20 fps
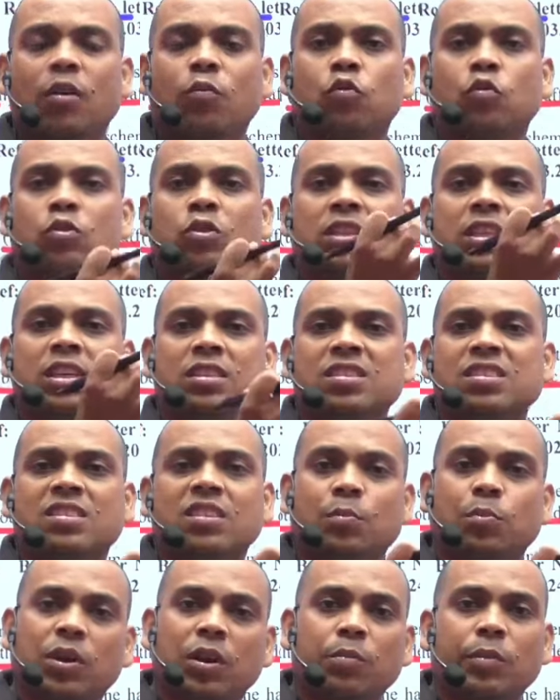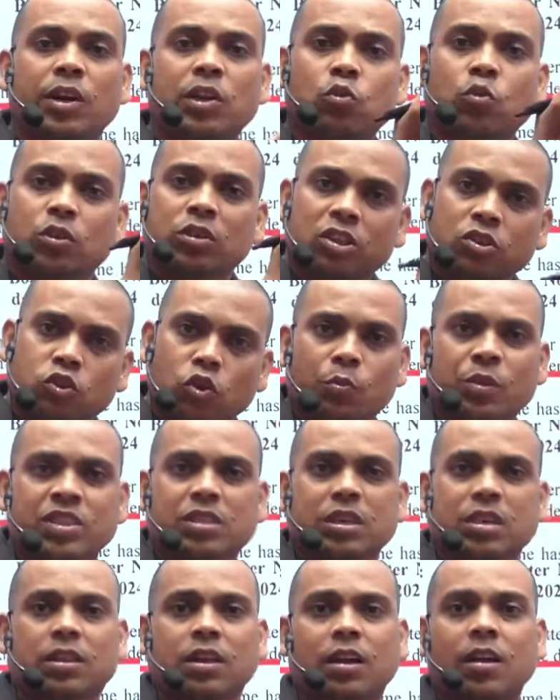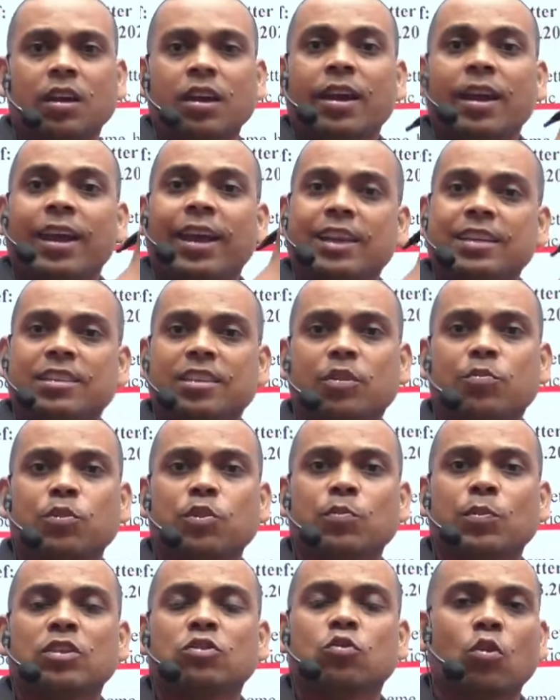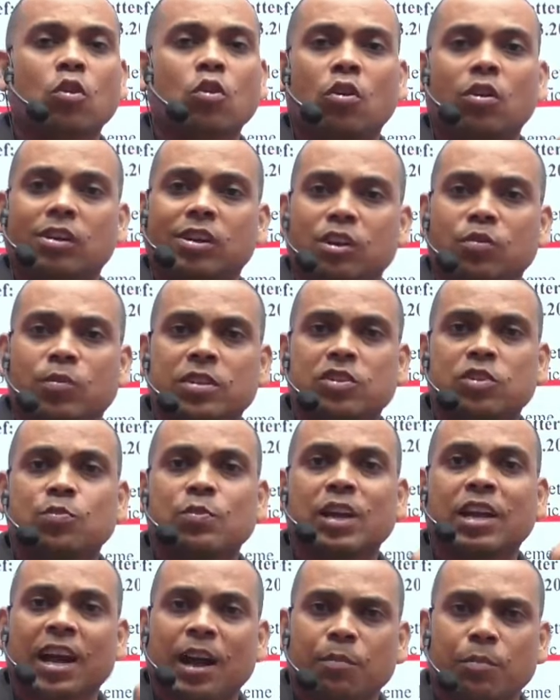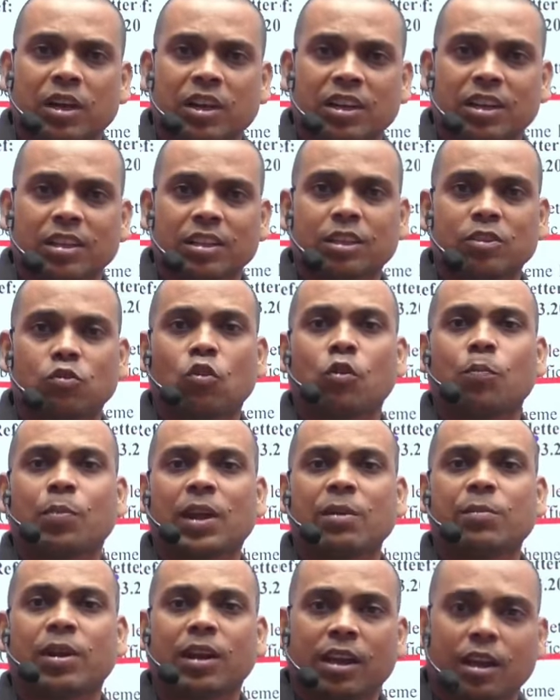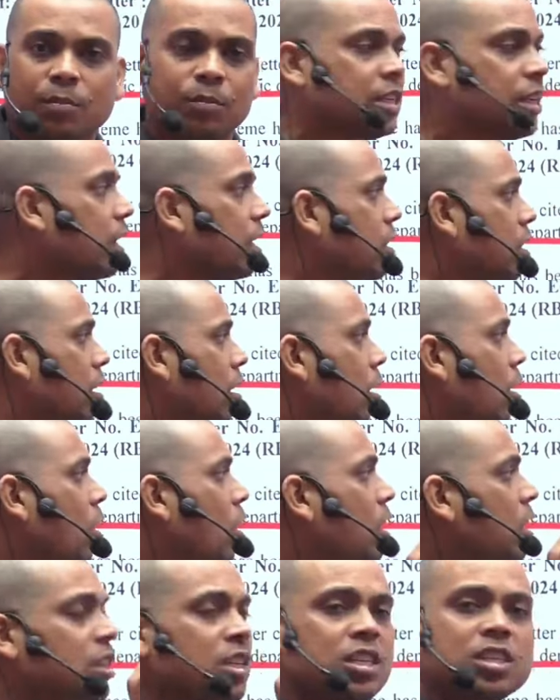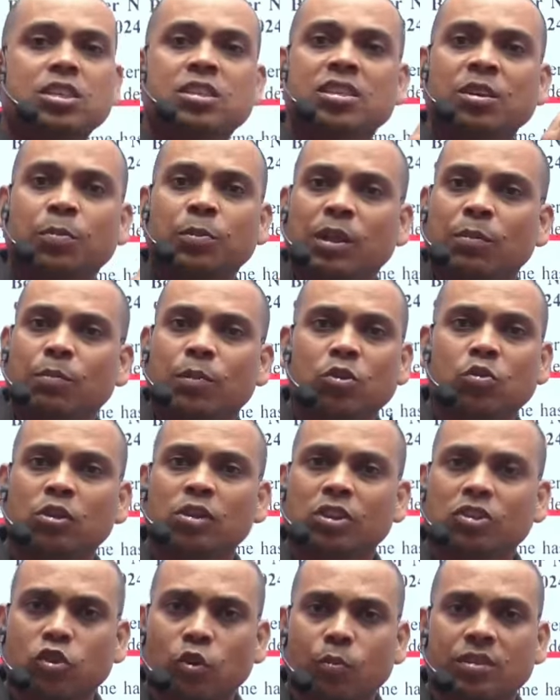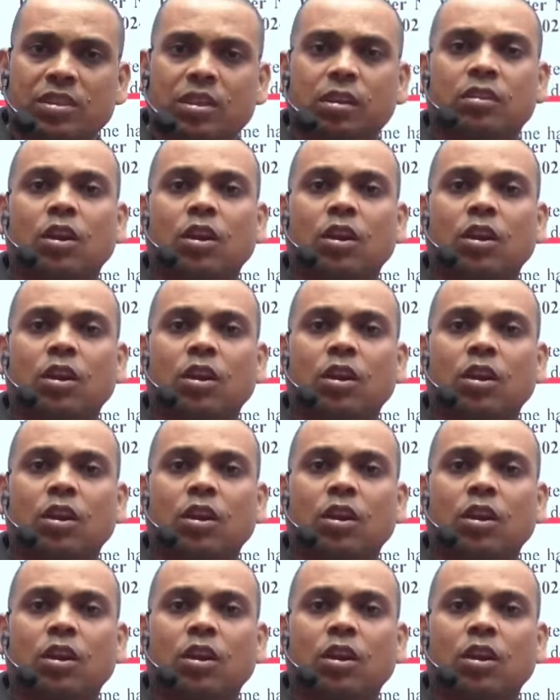वो 30 सितंबर 2024 तक था एक्स सर्विसमैन जो लोग कॉन्ट्रैक्ट बेसिस पे काम कर रहे थे जो लोग प्राइवेट कर्मचारी थे तीस सेप्टेम्बर दो तक था